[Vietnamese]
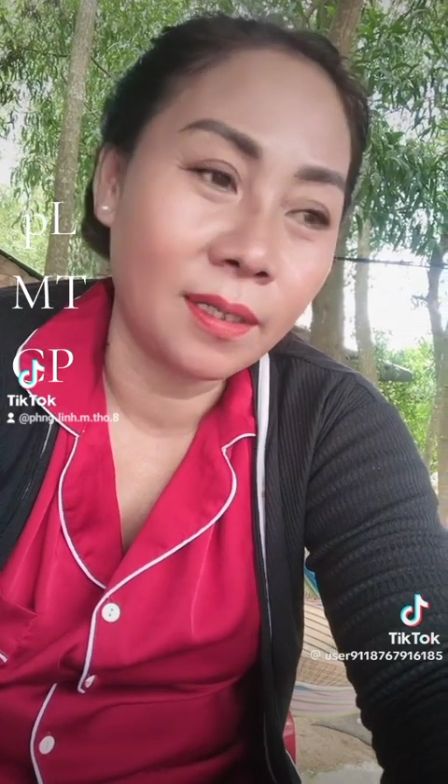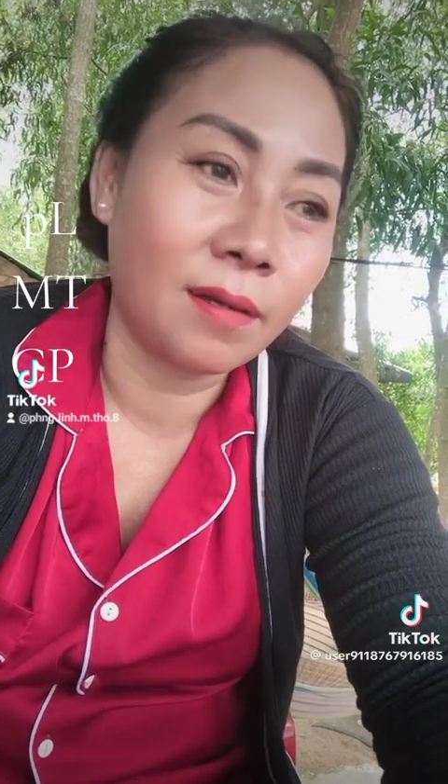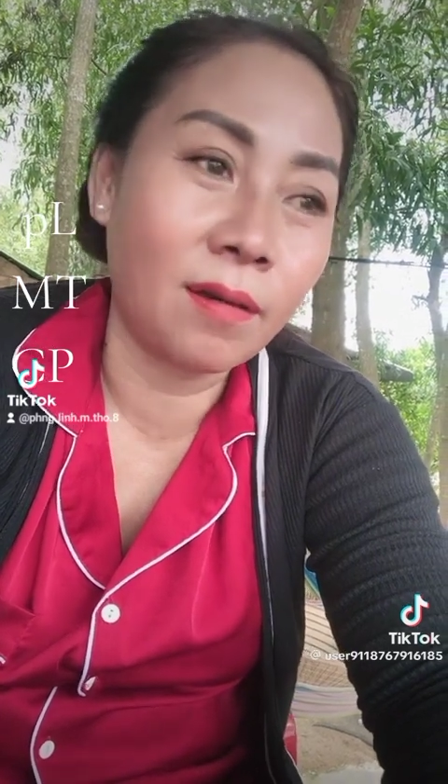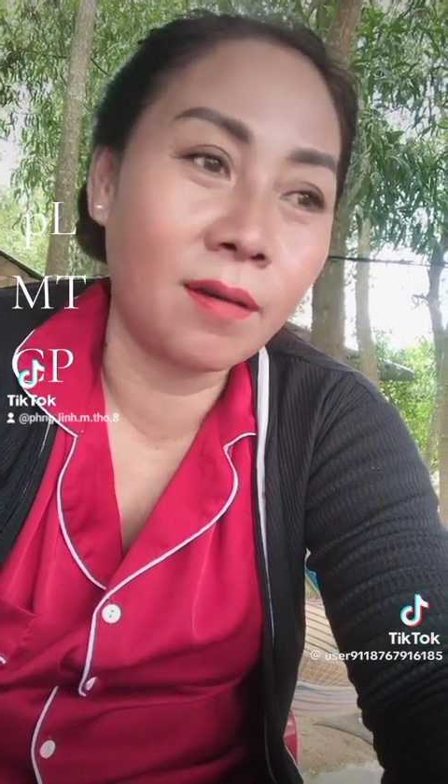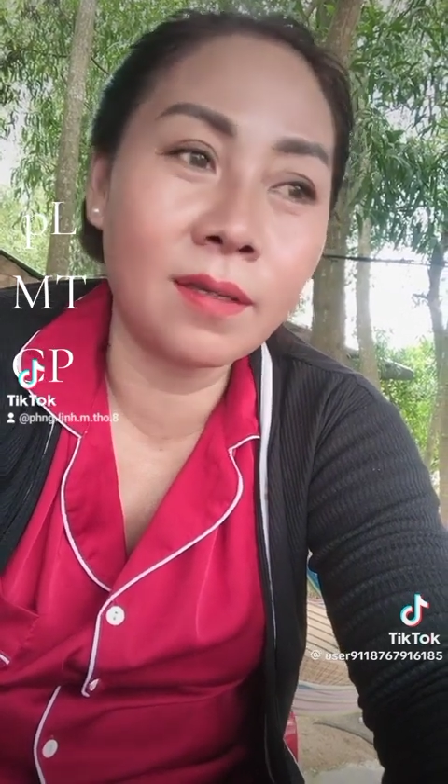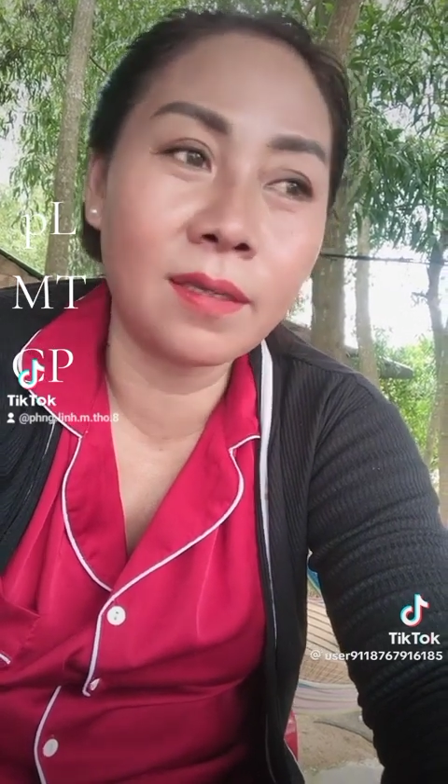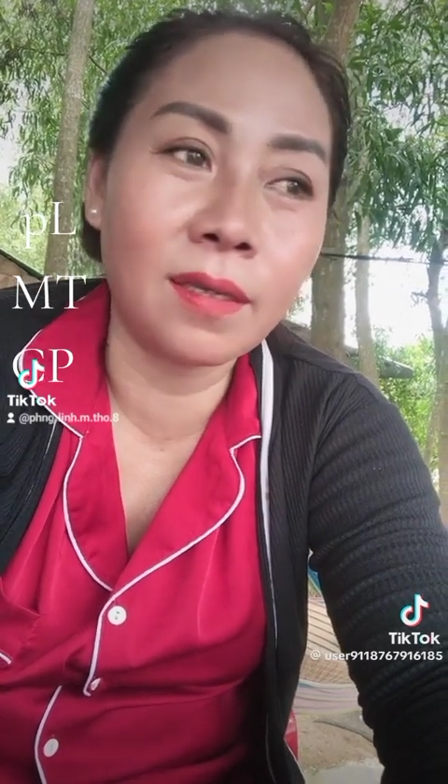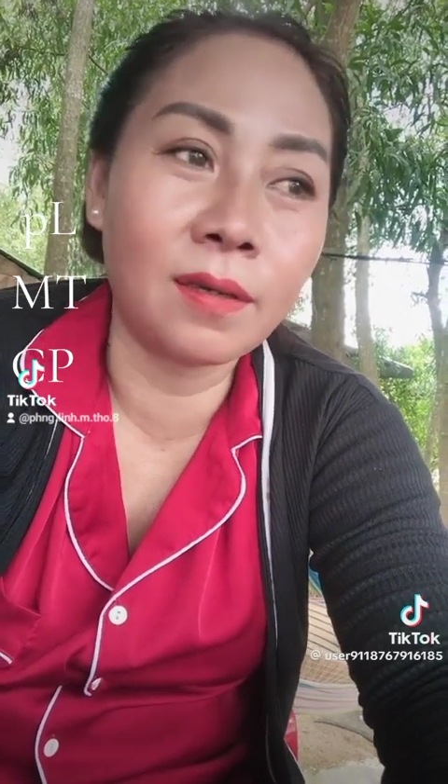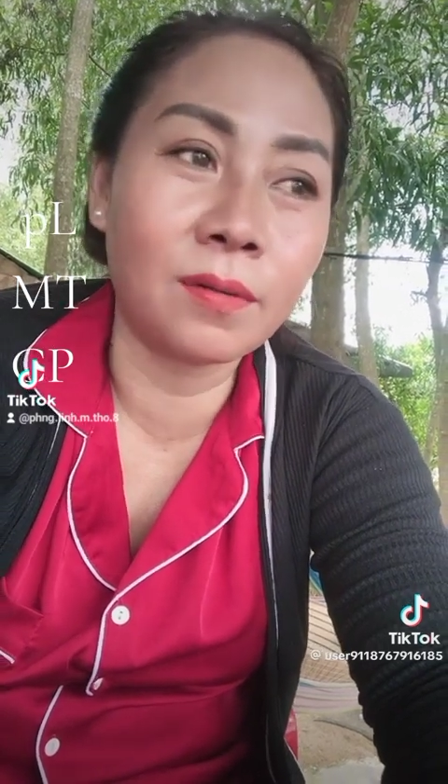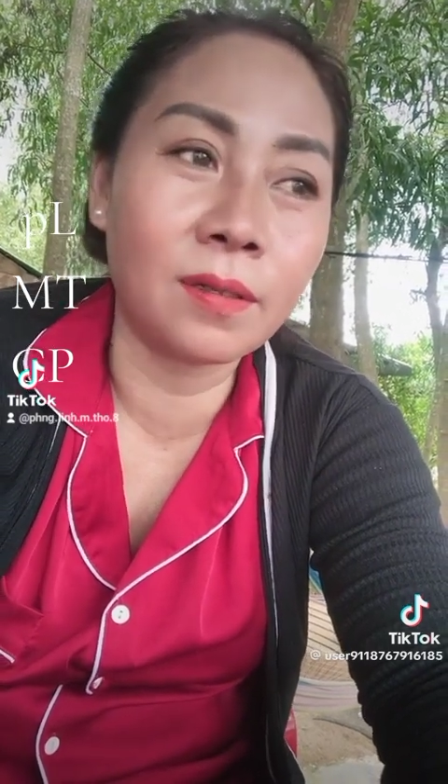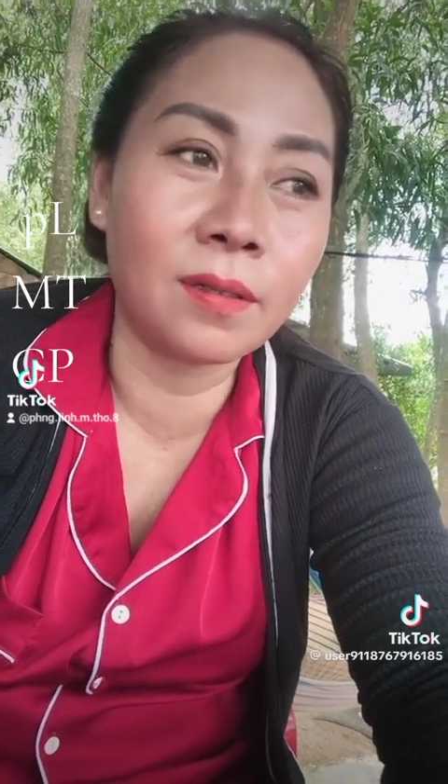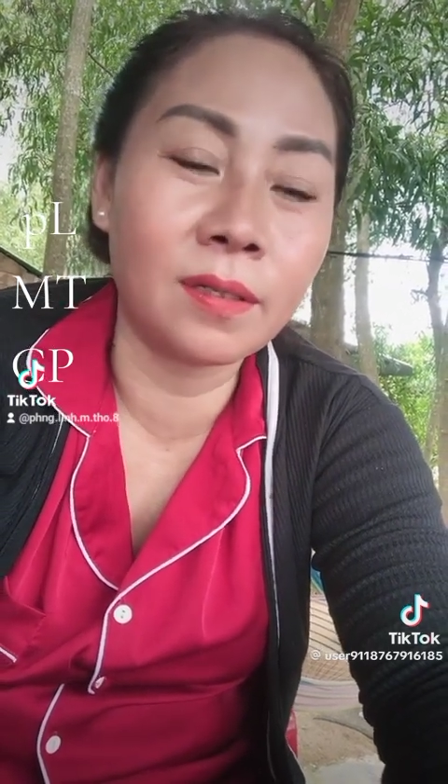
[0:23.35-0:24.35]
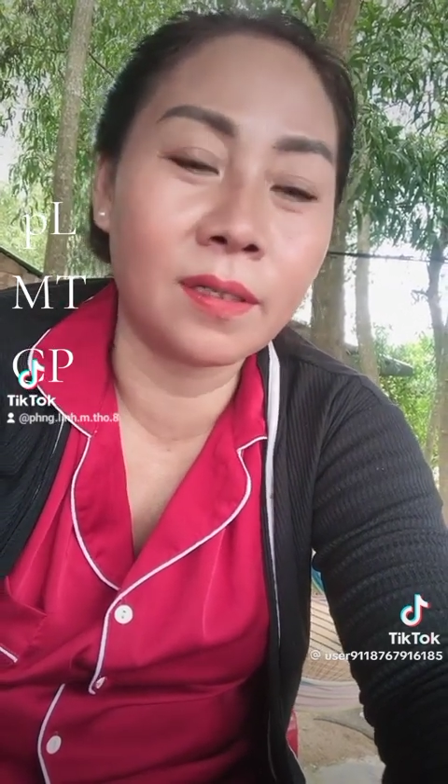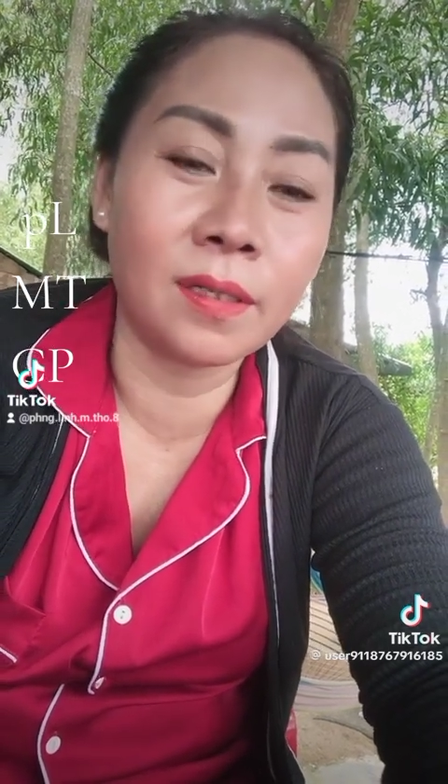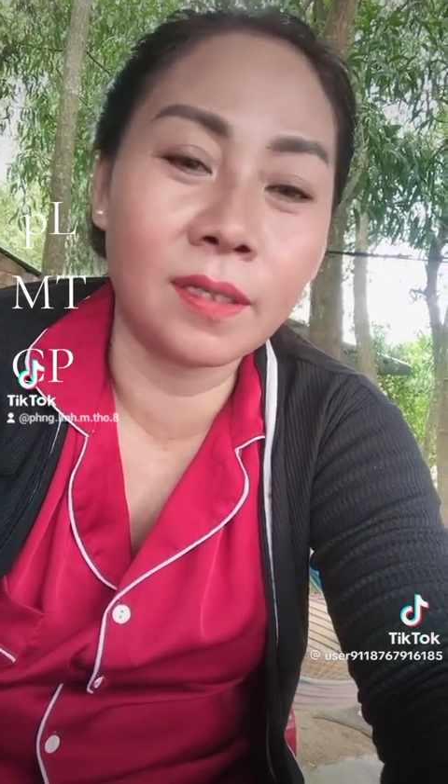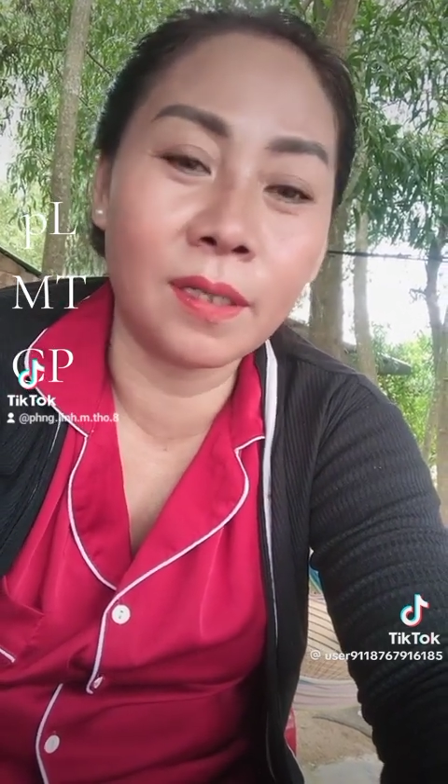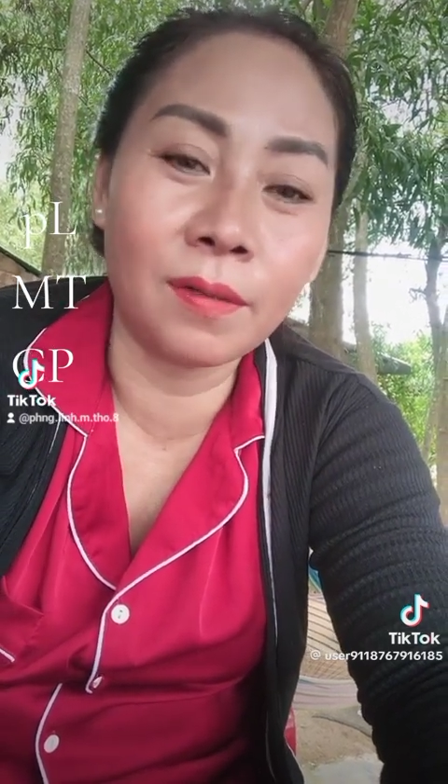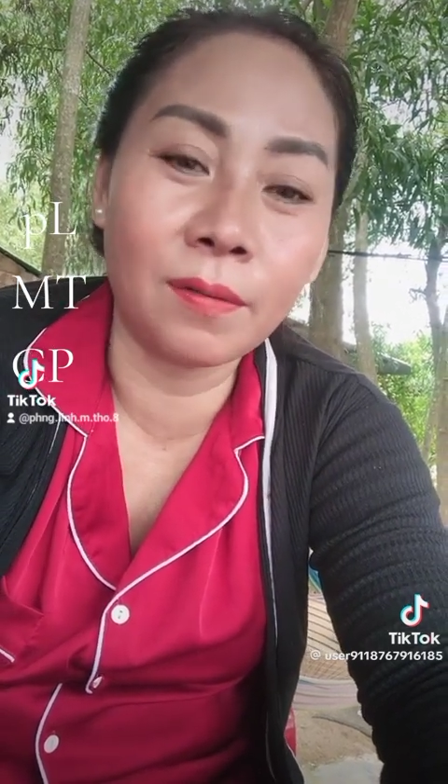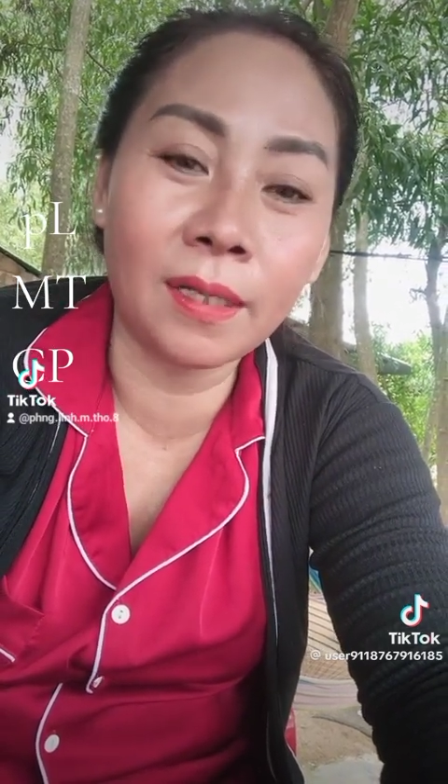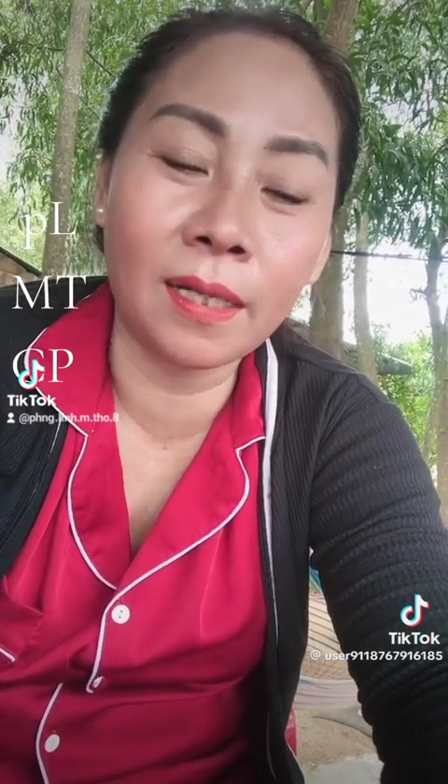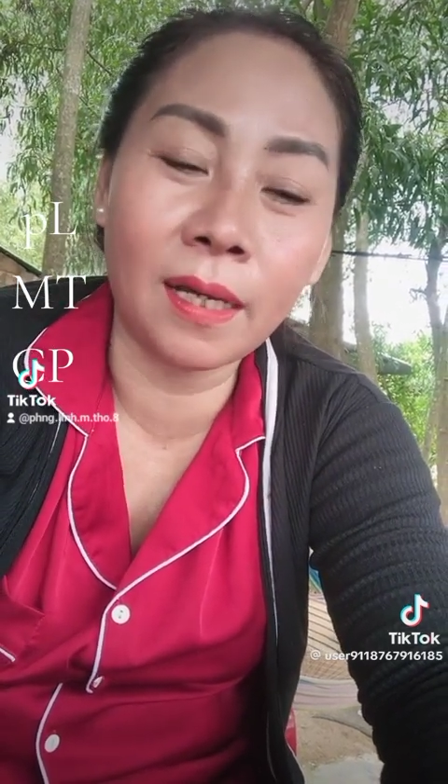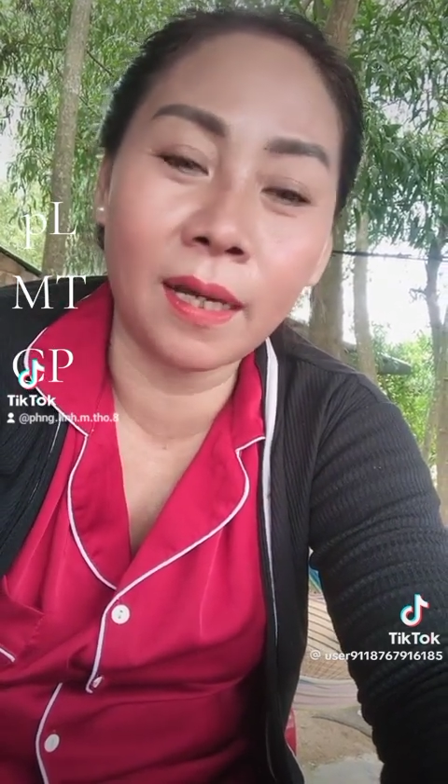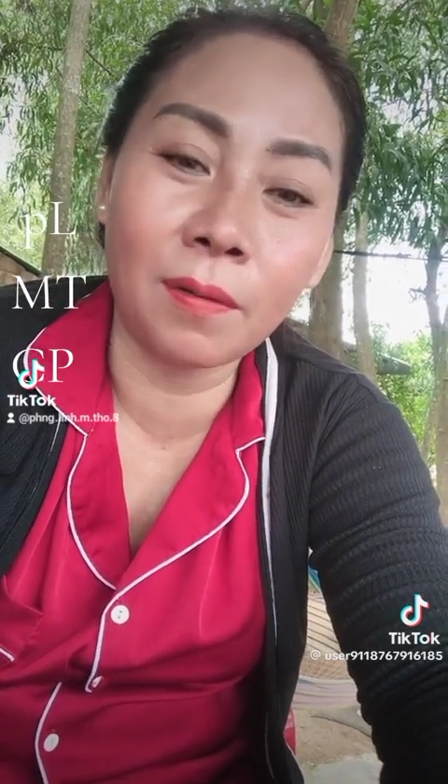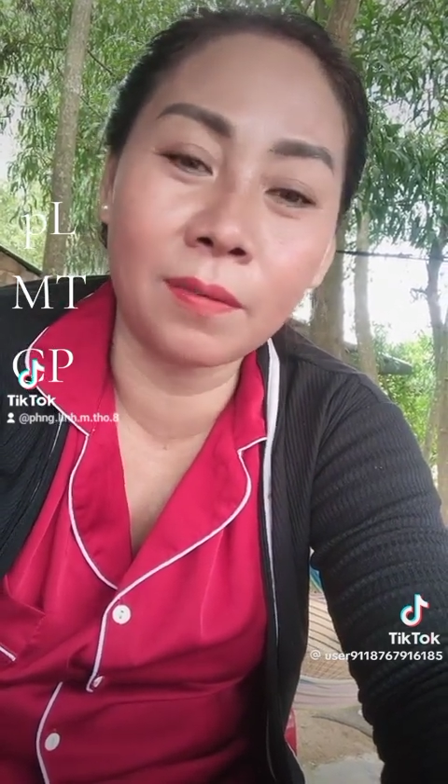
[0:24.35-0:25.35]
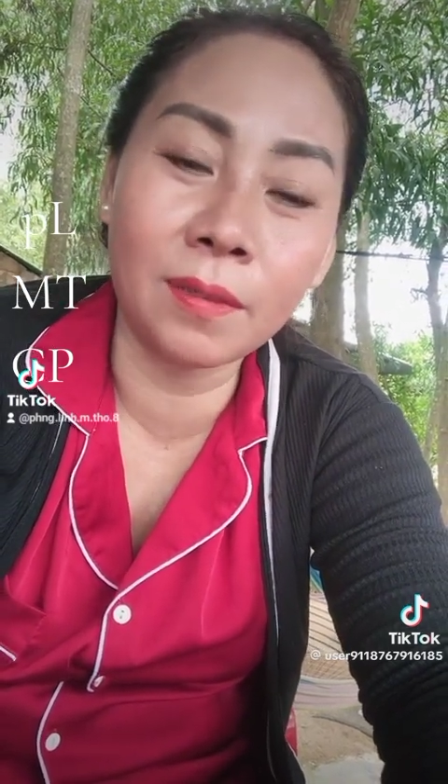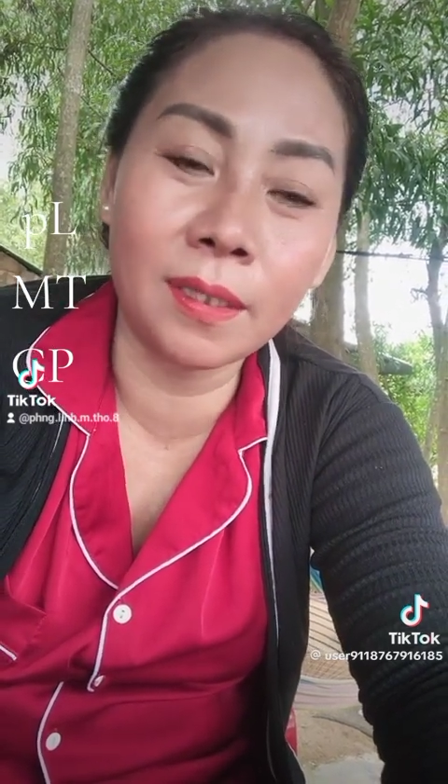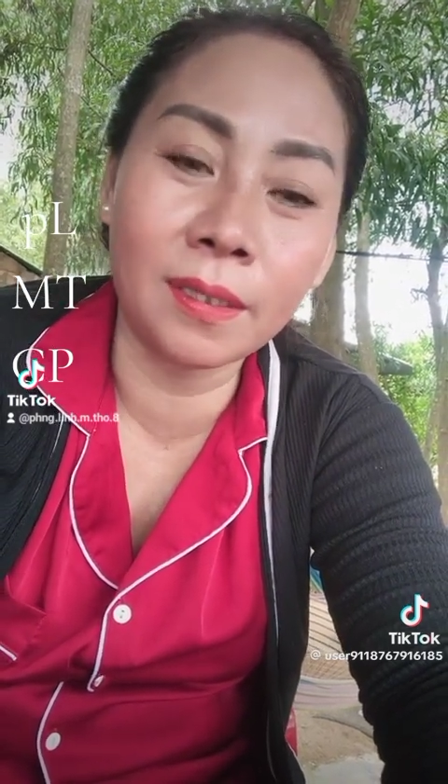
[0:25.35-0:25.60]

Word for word: có nhiều người nhiều anh đàn ông á,